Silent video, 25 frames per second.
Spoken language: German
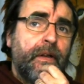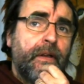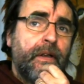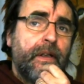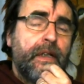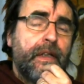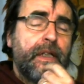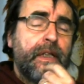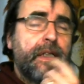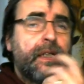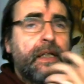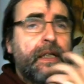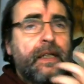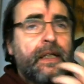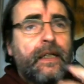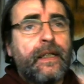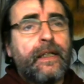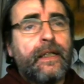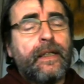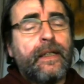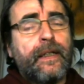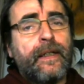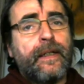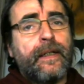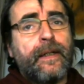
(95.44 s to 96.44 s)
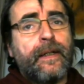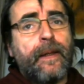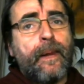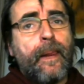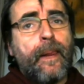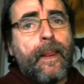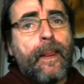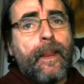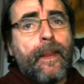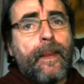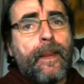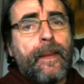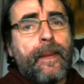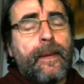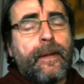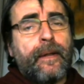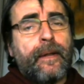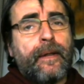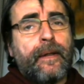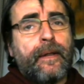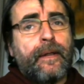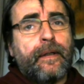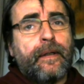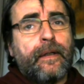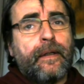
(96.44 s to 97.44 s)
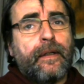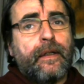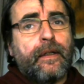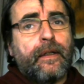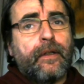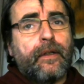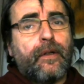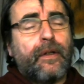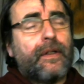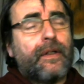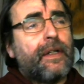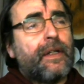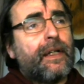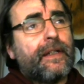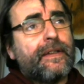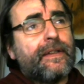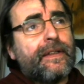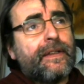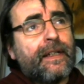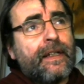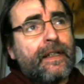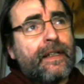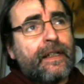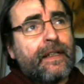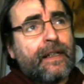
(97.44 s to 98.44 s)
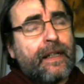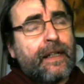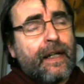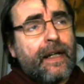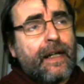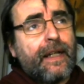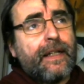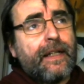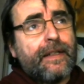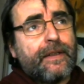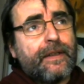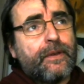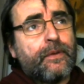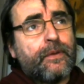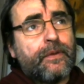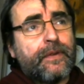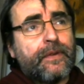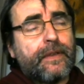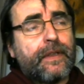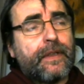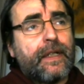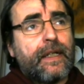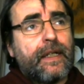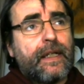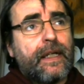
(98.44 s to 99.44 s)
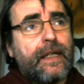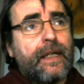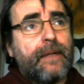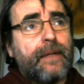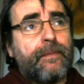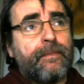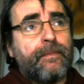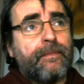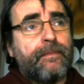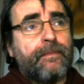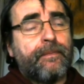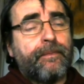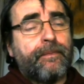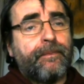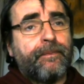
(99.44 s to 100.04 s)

ich denke, Gott hat seinen Geist uns gegeben.